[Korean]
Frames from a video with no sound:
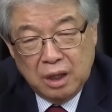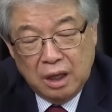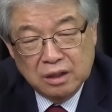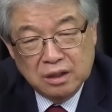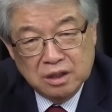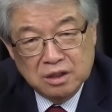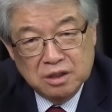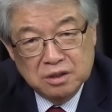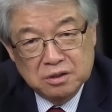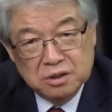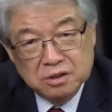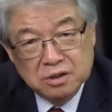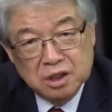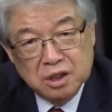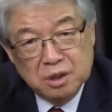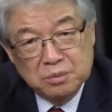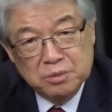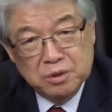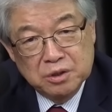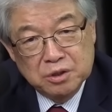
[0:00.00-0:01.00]
대단히 저
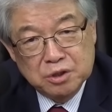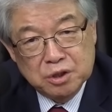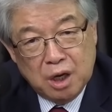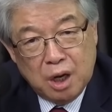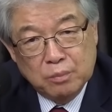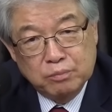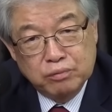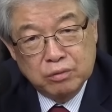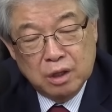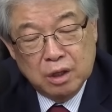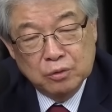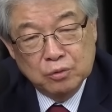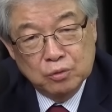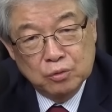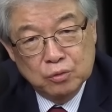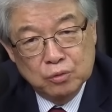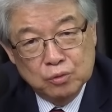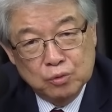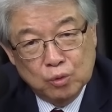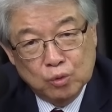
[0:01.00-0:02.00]
사람이
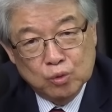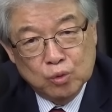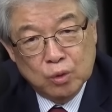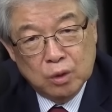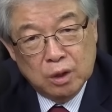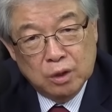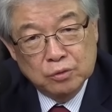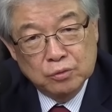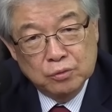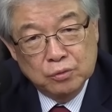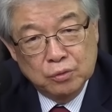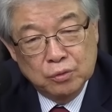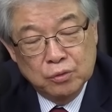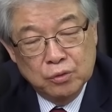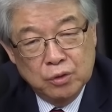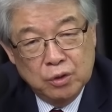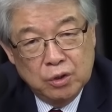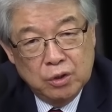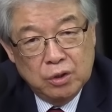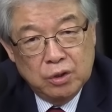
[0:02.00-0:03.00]
샤프하고
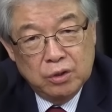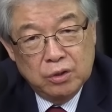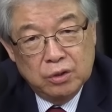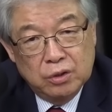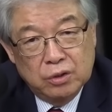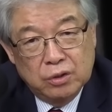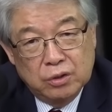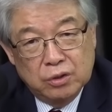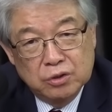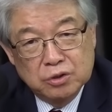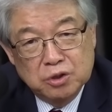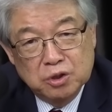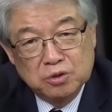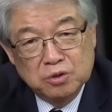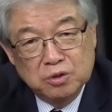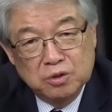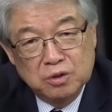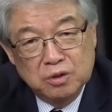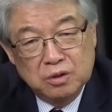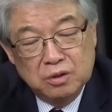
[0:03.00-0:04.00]
똑똑하고 어
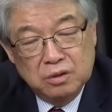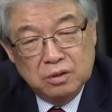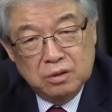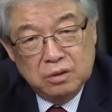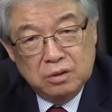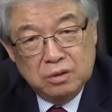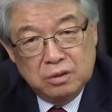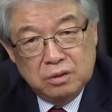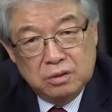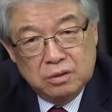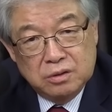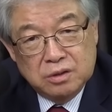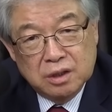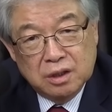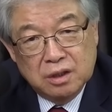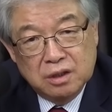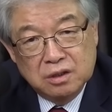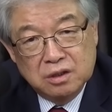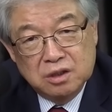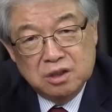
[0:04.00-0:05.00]
저는
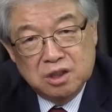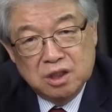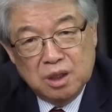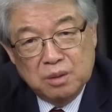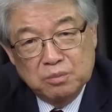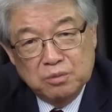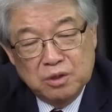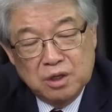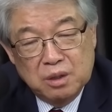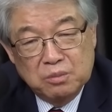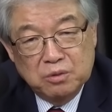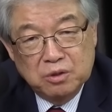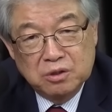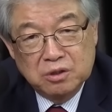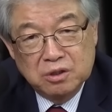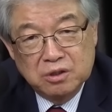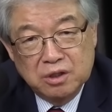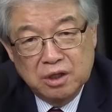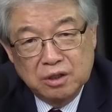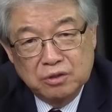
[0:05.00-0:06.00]
제가 그 지난번에 한번
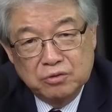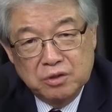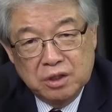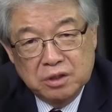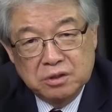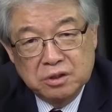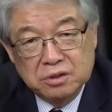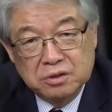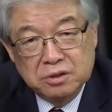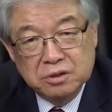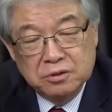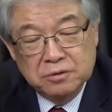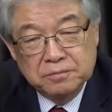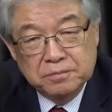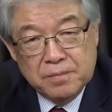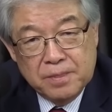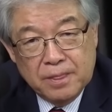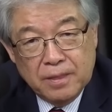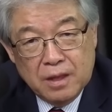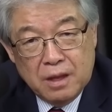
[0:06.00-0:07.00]
그런 얘기도 했었죠.
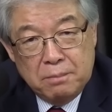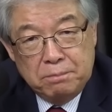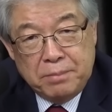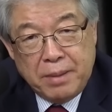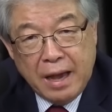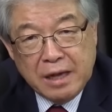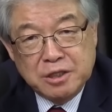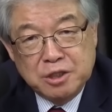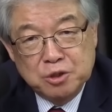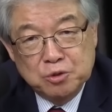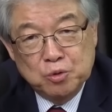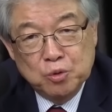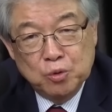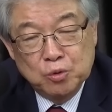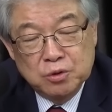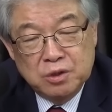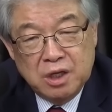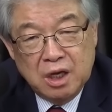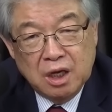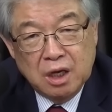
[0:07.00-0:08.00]

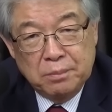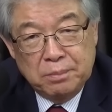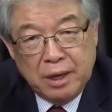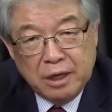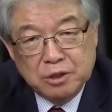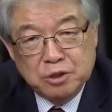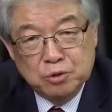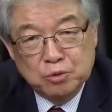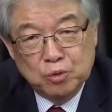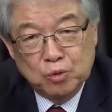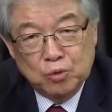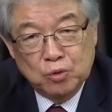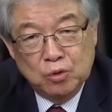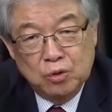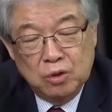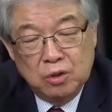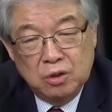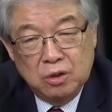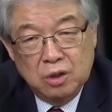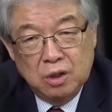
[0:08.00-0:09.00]
백지도 세계
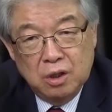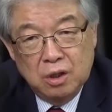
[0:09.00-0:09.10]
백지도를